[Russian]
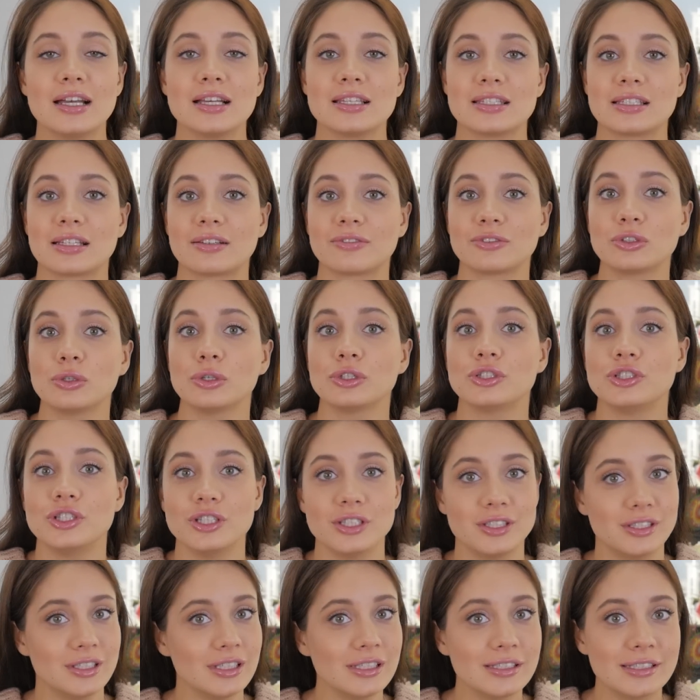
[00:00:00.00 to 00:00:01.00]
сравню
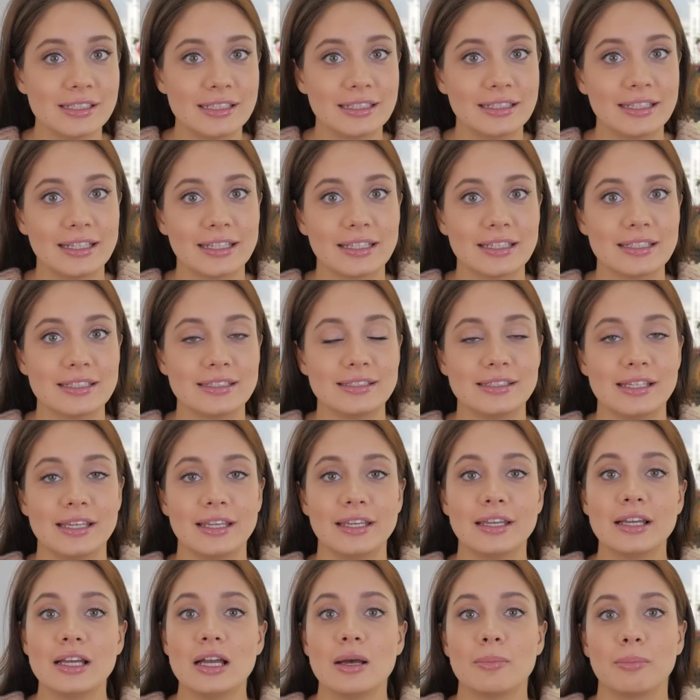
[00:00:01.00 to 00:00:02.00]
очистители для
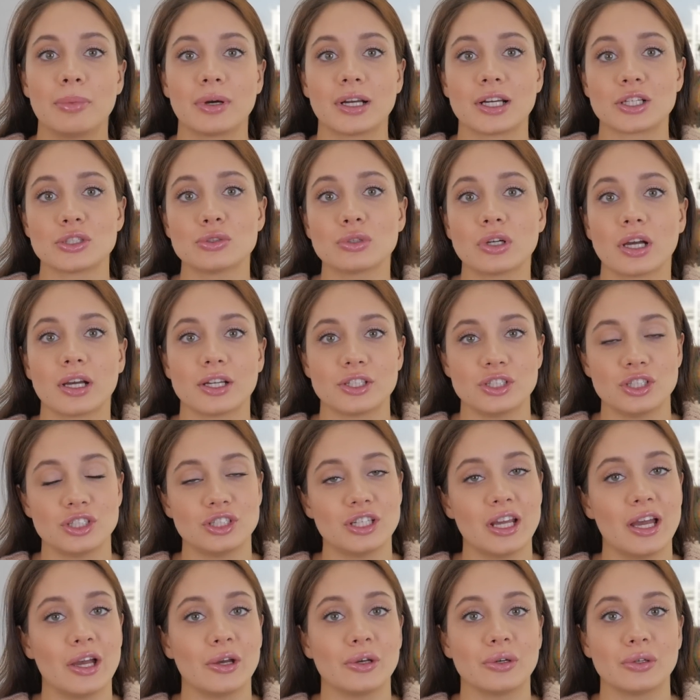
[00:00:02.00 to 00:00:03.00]
кистей, покажу, как
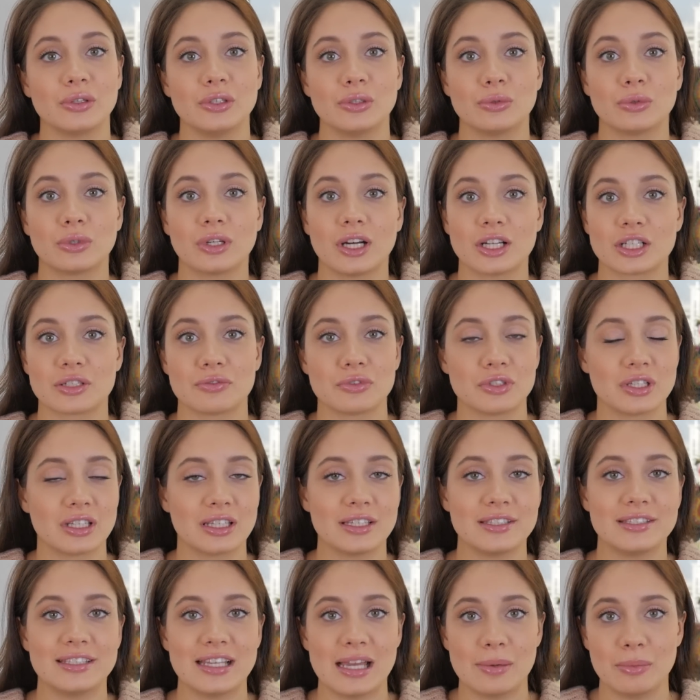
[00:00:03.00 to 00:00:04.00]
очищаю и ухаживаю за
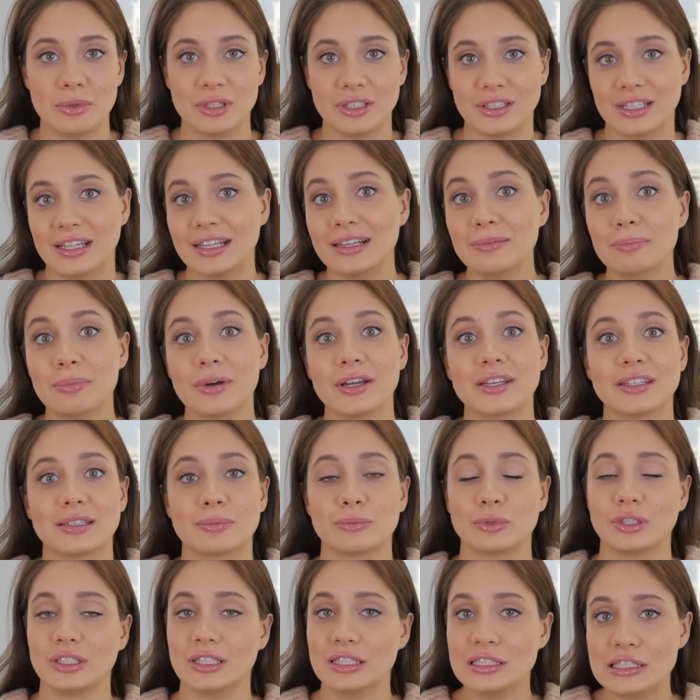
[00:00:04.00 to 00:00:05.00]
кистями я,
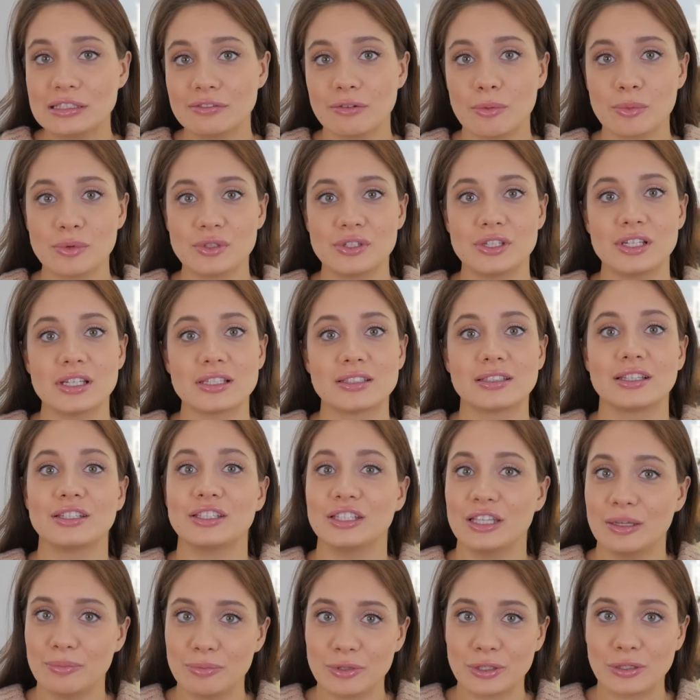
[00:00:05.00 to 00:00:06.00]
поэтому если если вам интересно,
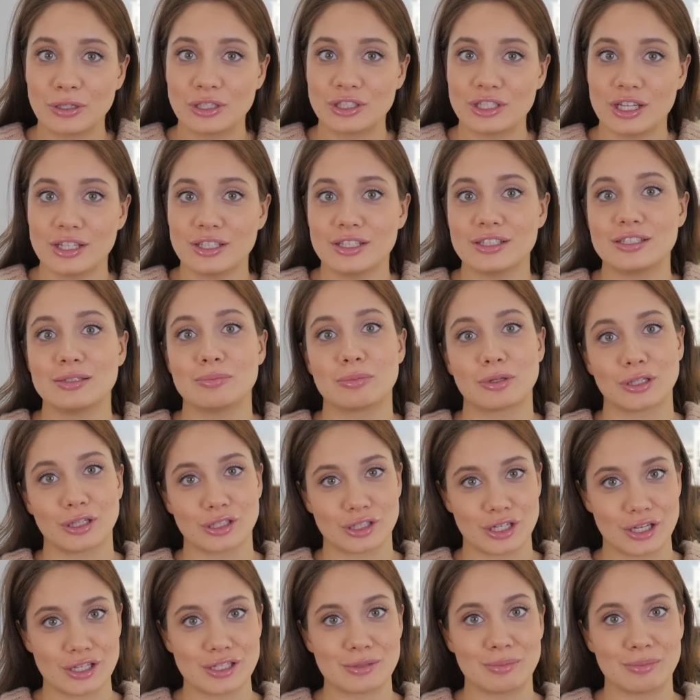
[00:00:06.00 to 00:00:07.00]
не переключайтесь и продолжайте